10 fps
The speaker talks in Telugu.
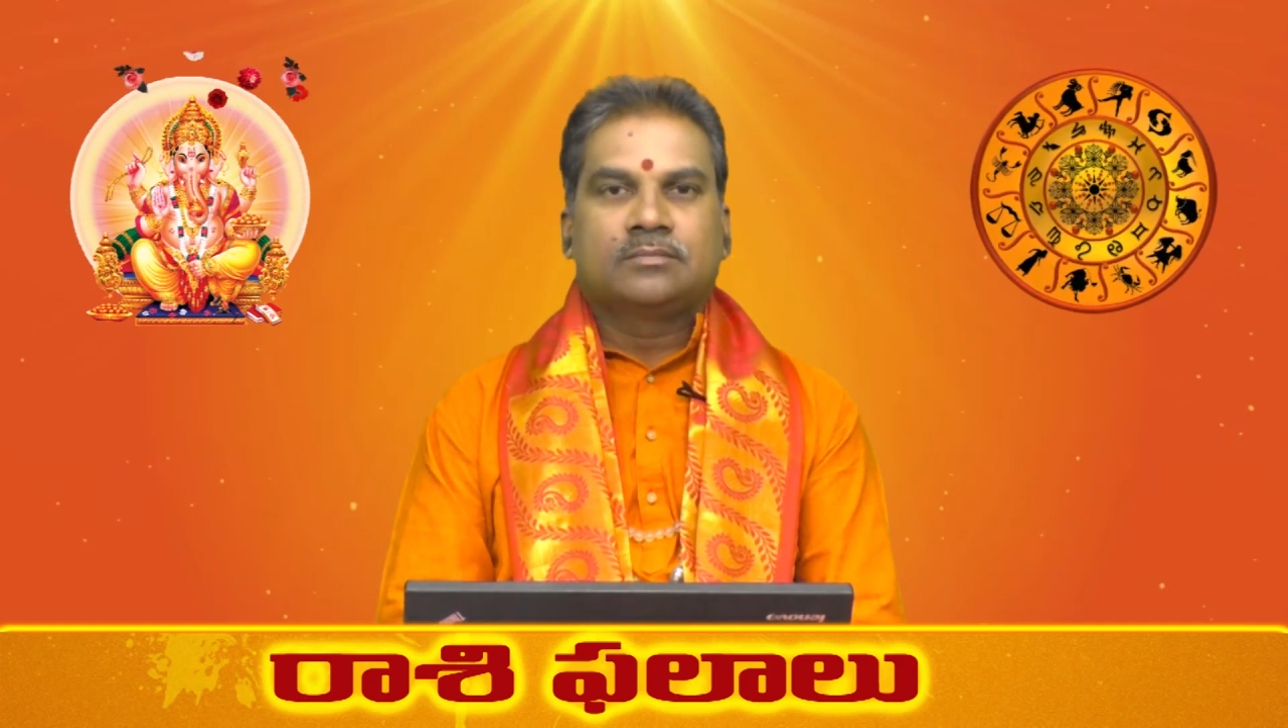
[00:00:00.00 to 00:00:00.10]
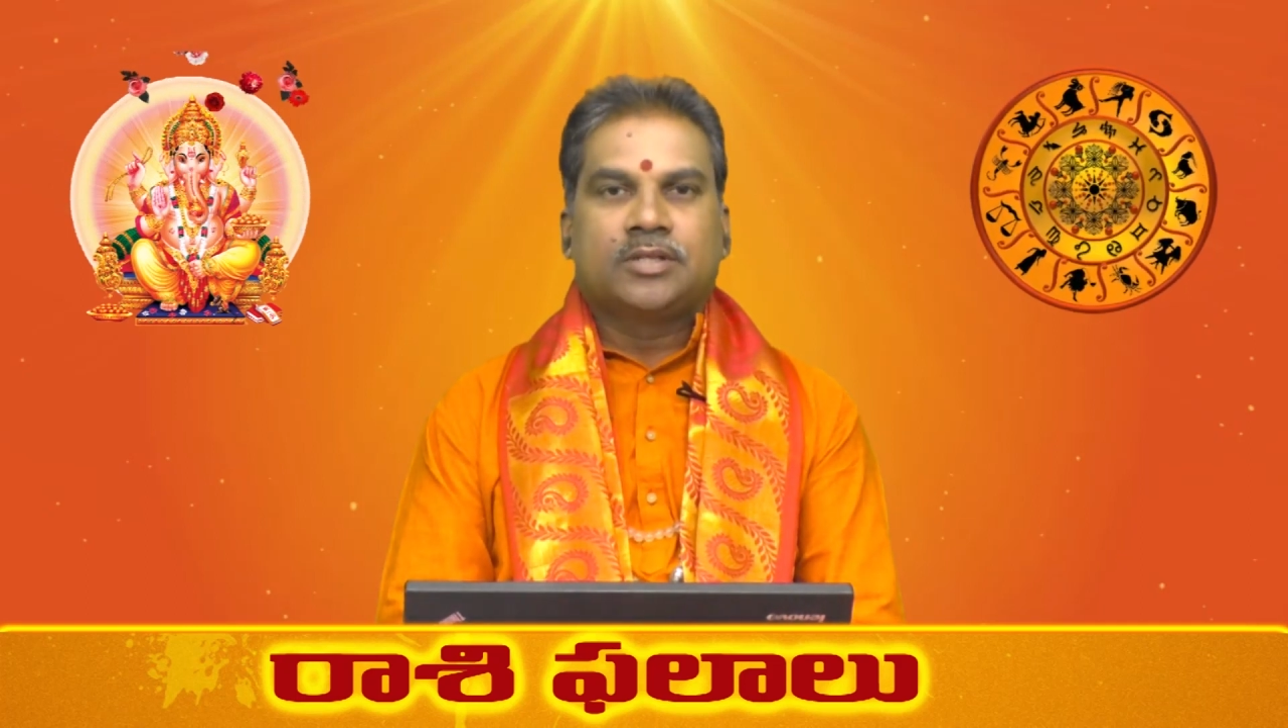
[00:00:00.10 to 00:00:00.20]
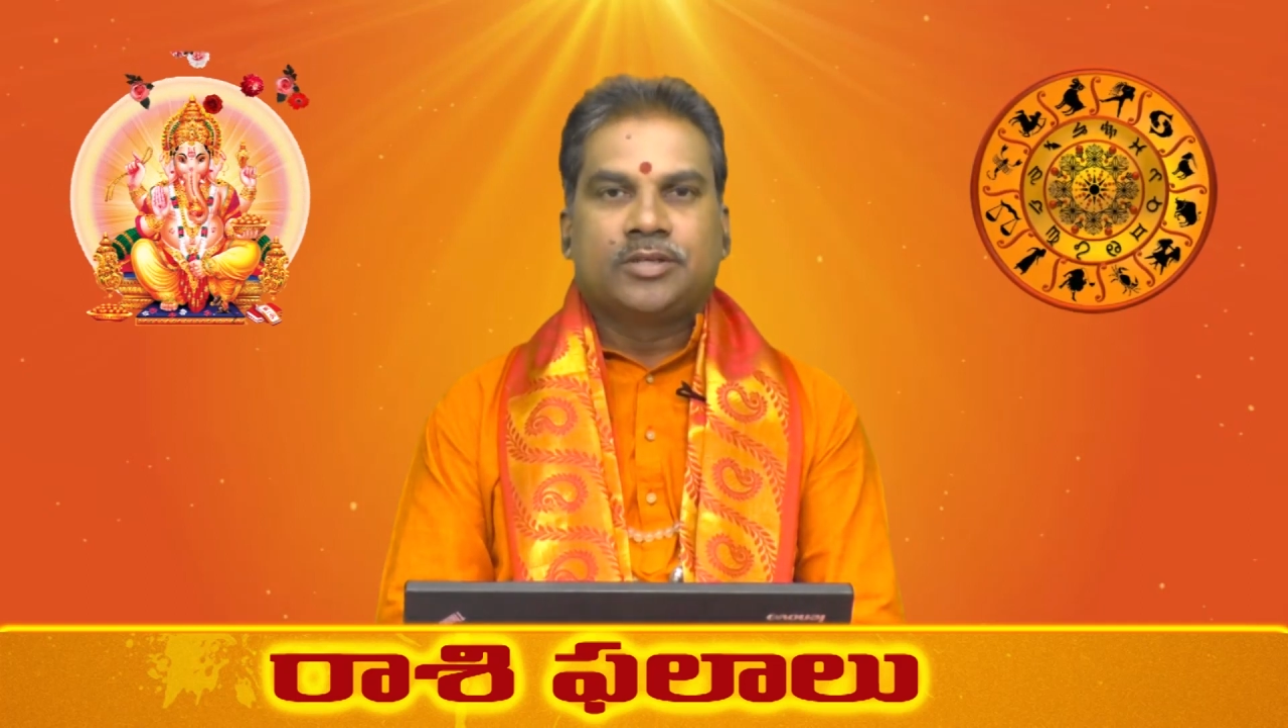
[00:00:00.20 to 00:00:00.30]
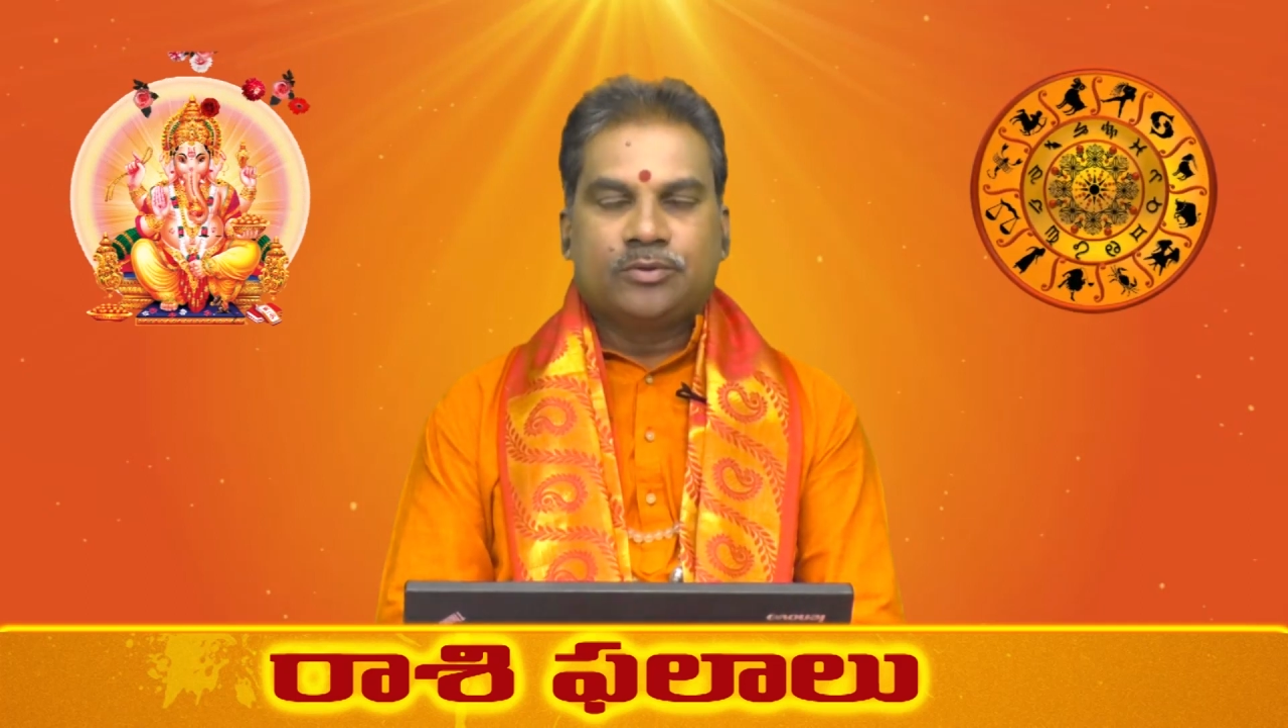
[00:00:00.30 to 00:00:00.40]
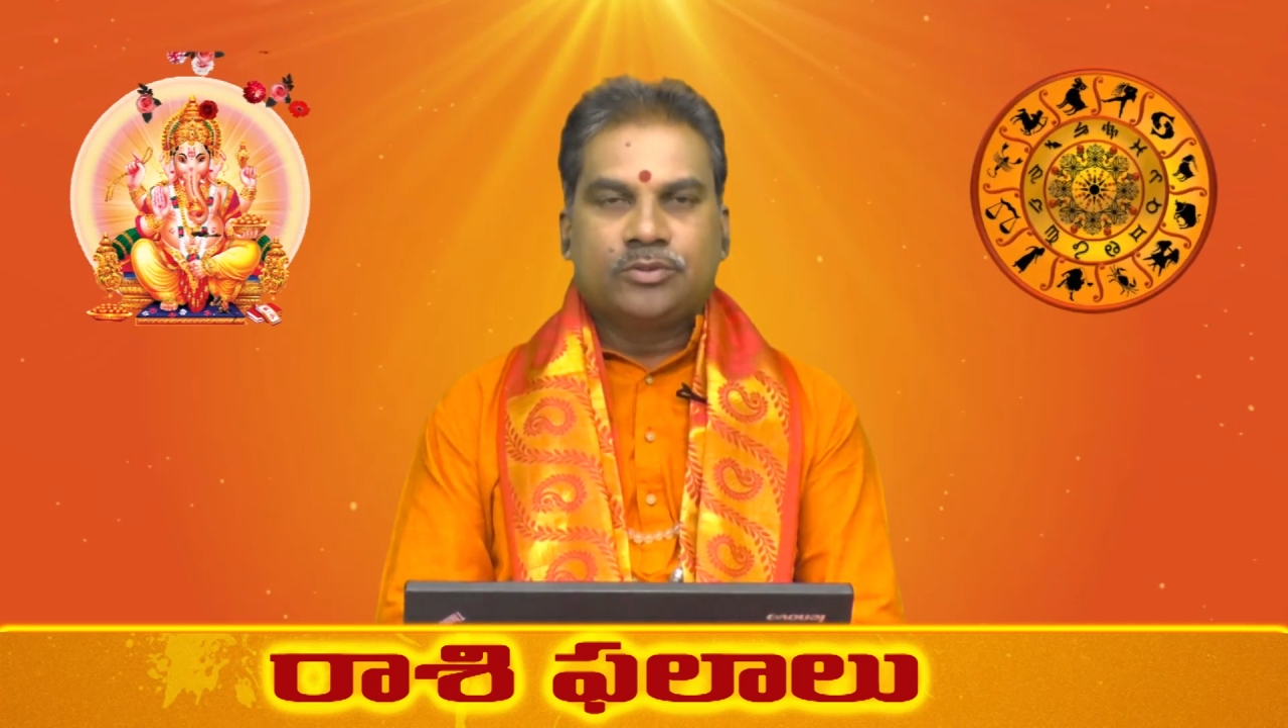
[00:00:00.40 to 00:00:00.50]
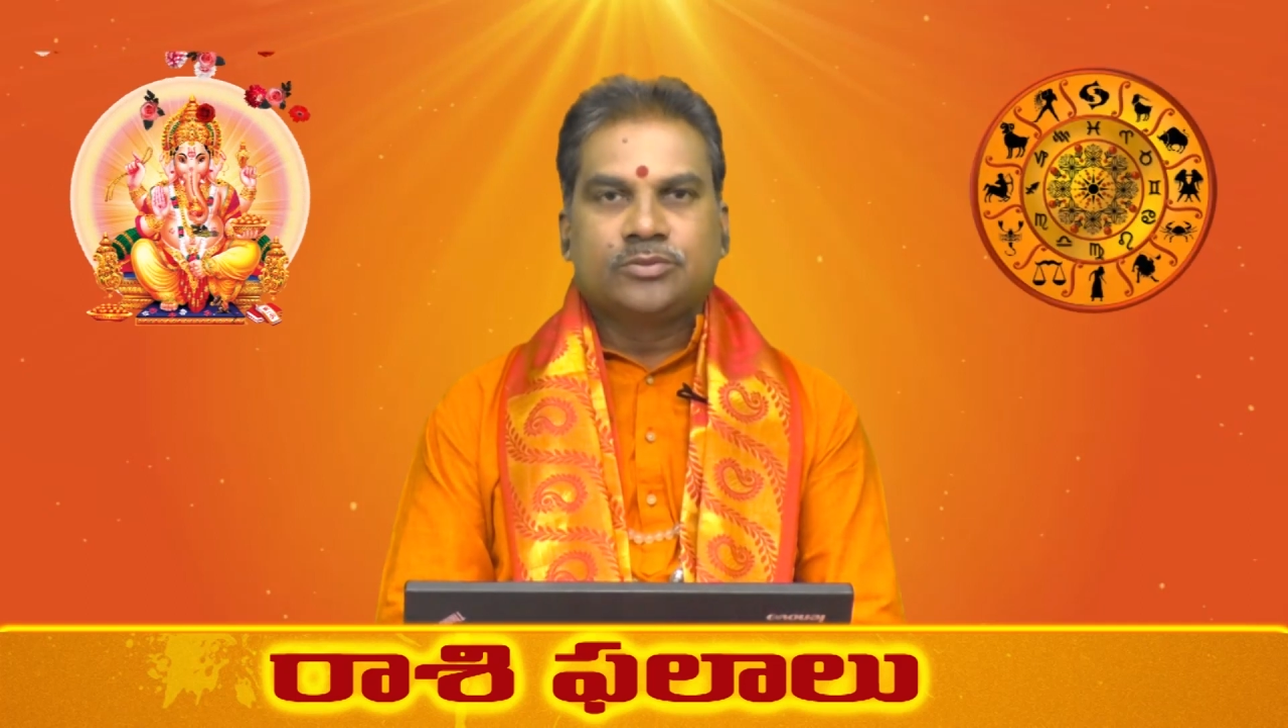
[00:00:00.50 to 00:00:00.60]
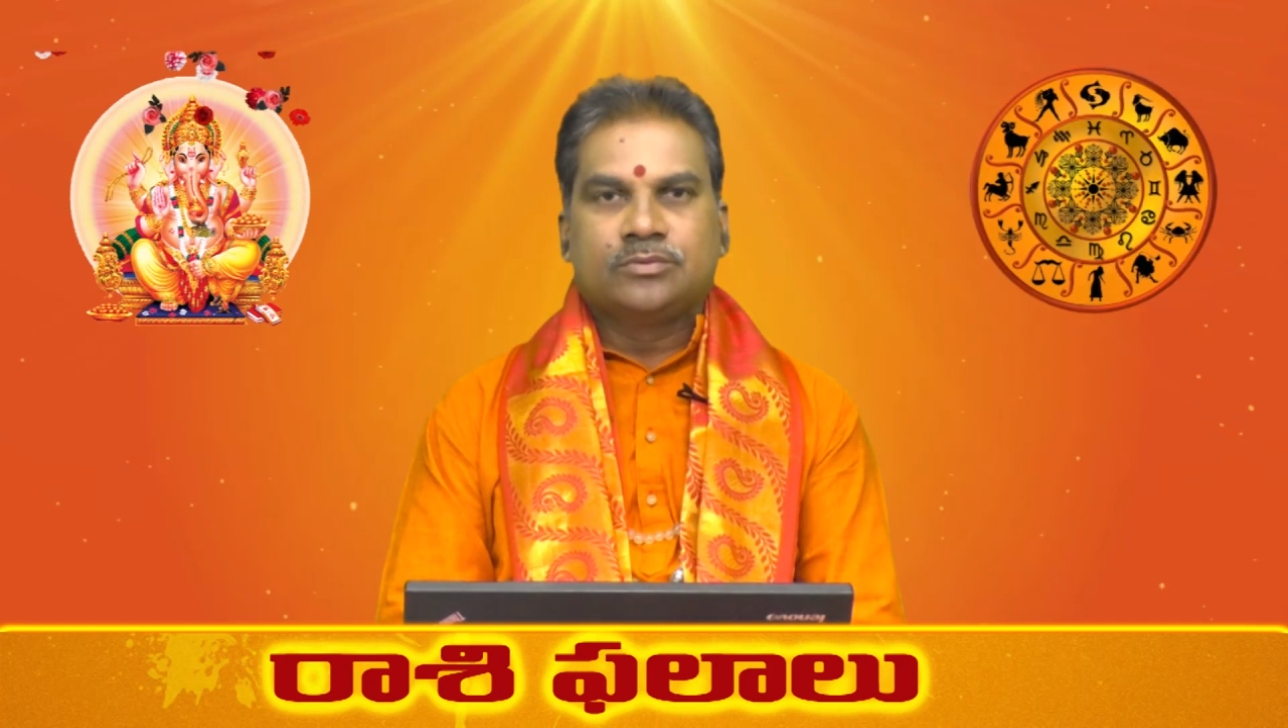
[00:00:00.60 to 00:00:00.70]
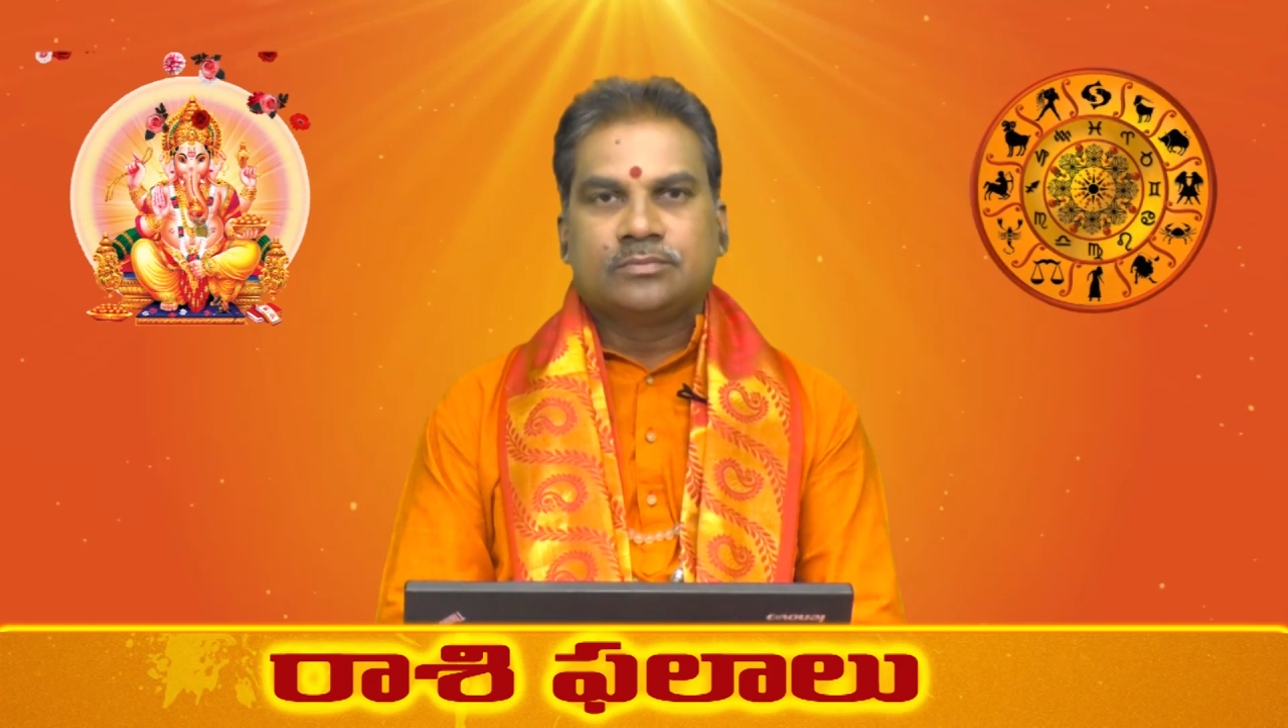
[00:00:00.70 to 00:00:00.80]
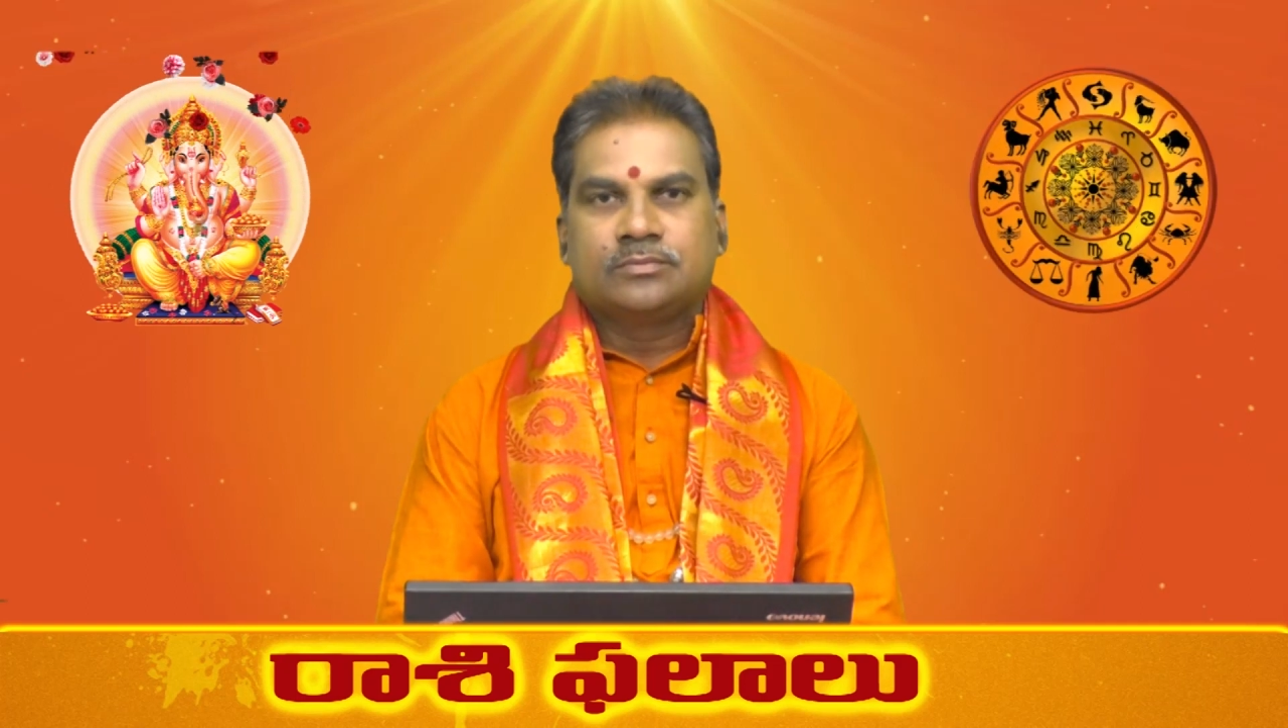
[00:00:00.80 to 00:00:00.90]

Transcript: మరి ఈరోజు